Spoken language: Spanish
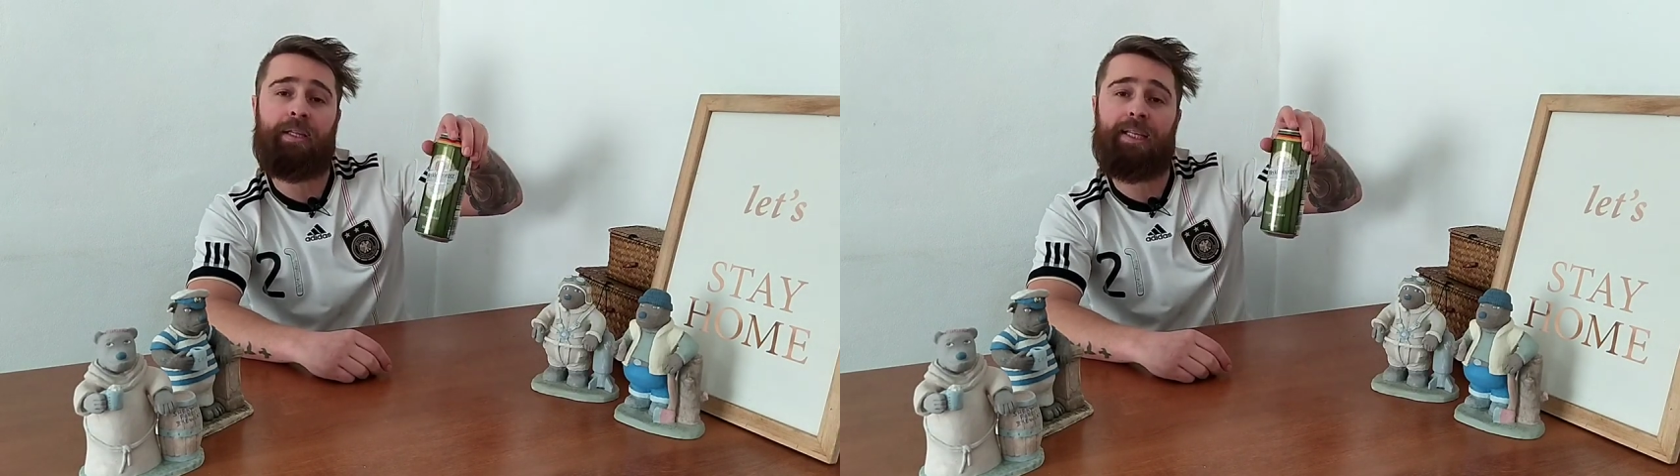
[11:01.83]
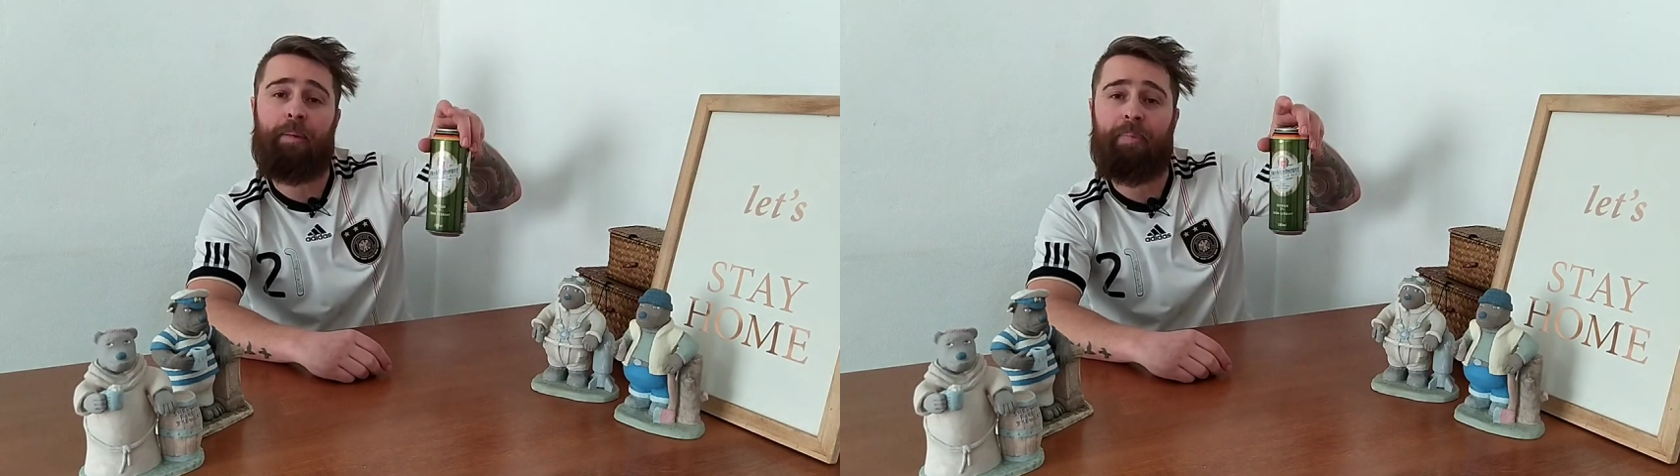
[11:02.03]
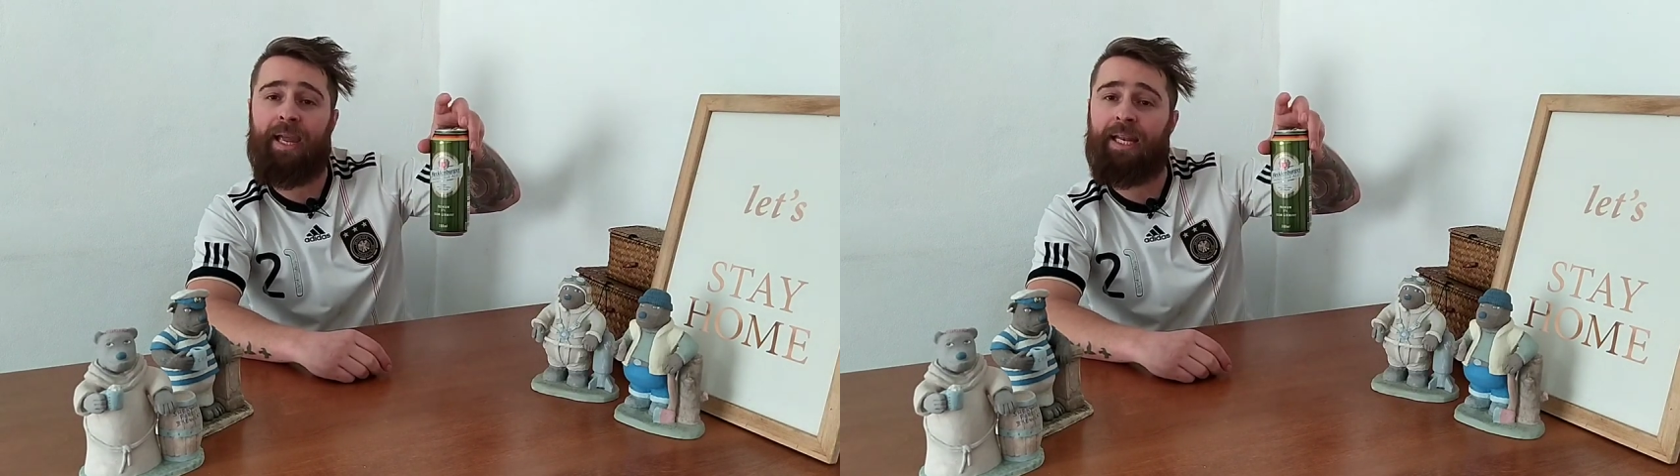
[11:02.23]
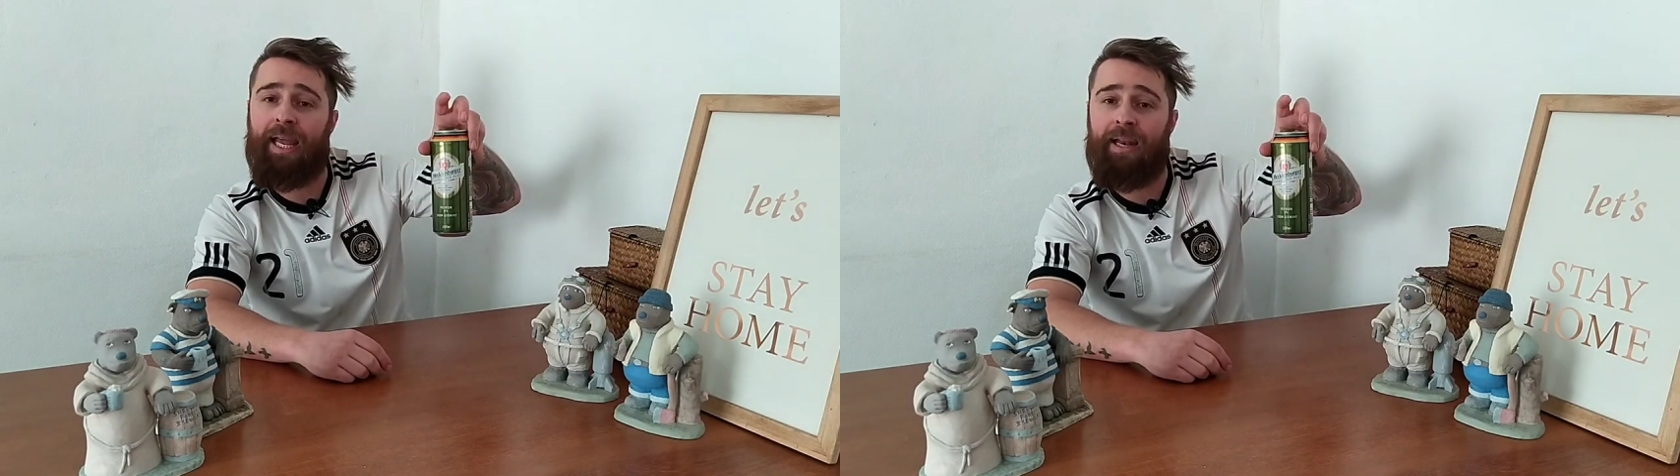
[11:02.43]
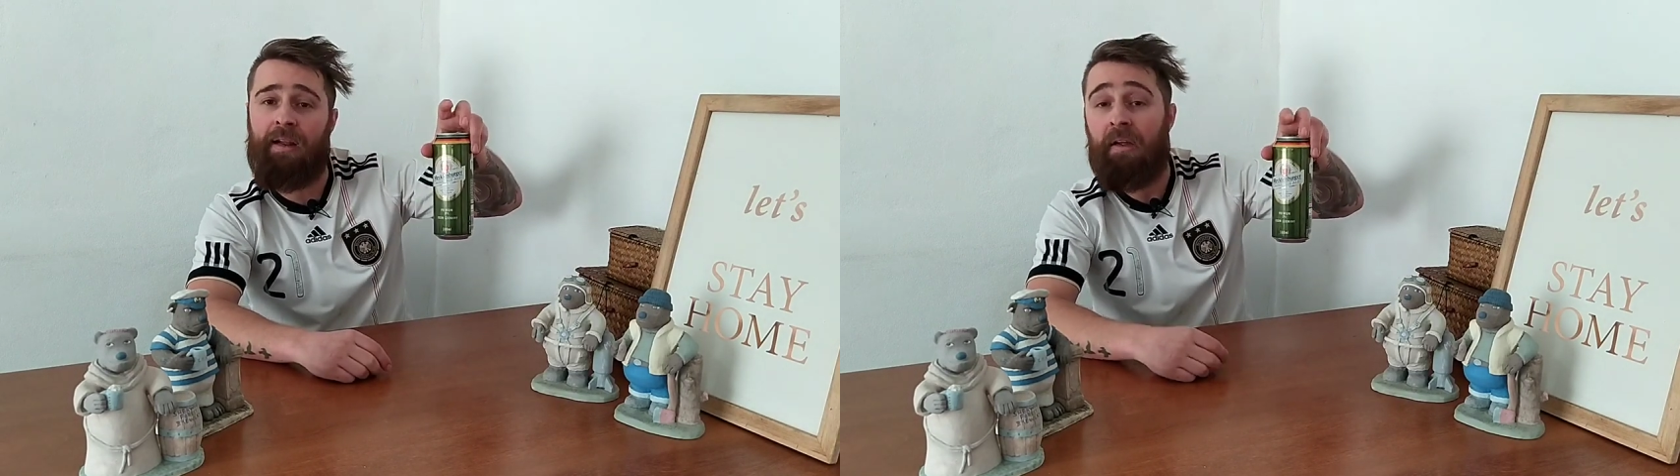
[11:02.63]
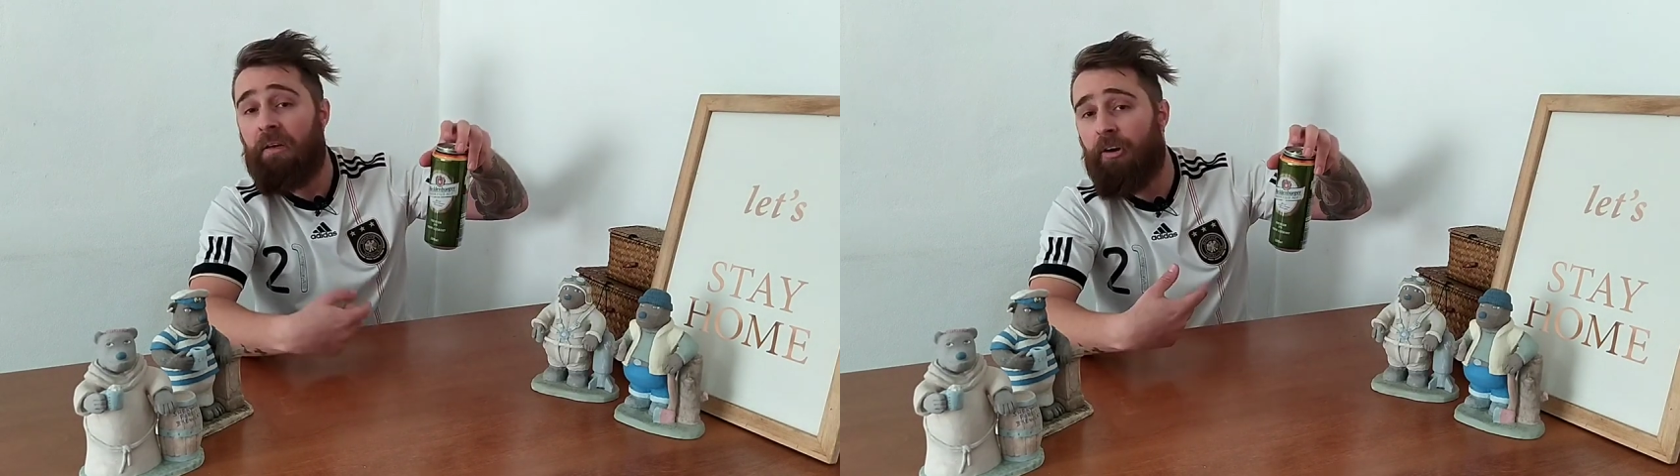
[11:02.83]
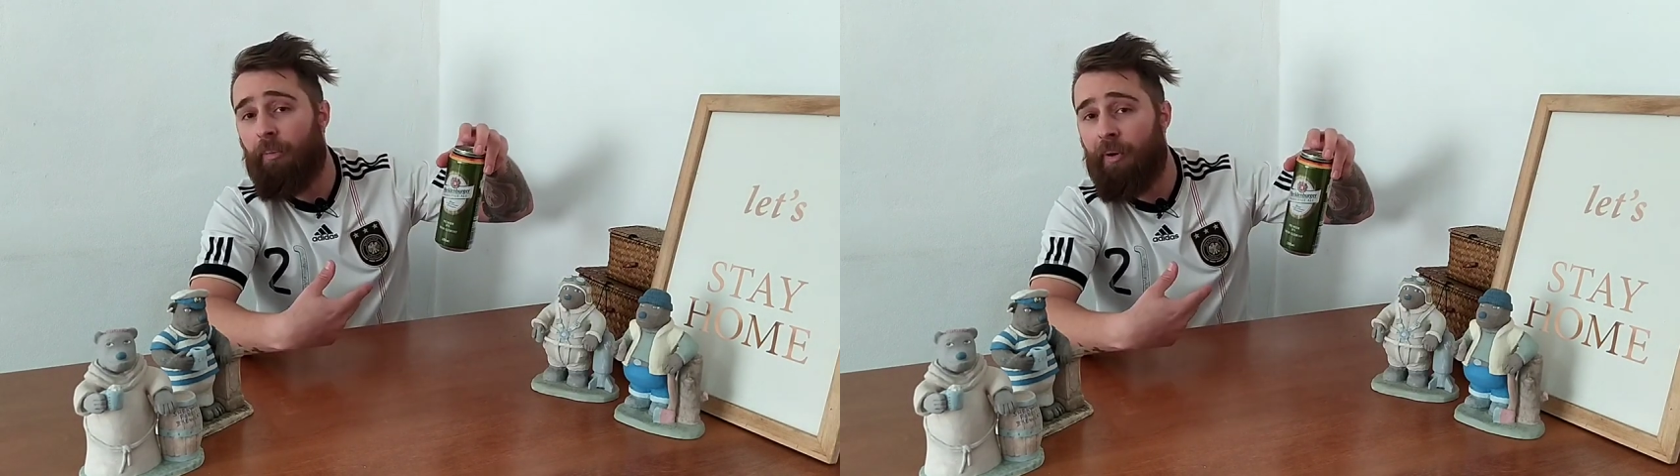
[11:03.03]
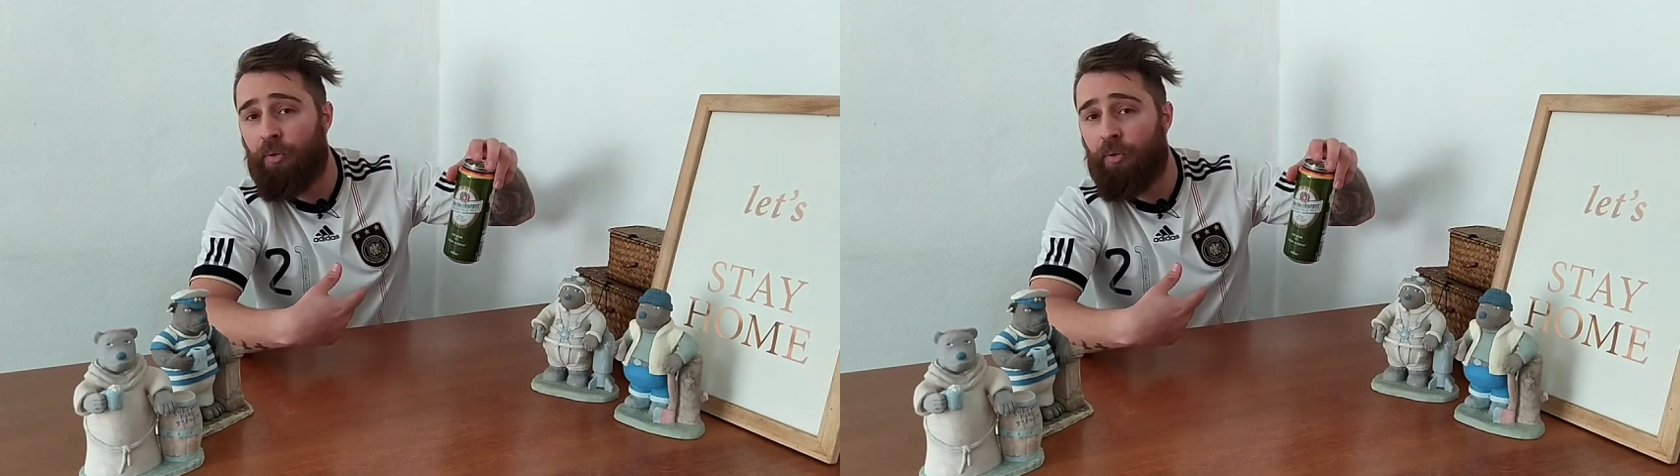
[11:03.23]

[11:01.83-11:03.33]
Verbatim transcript: India Pale Ale no me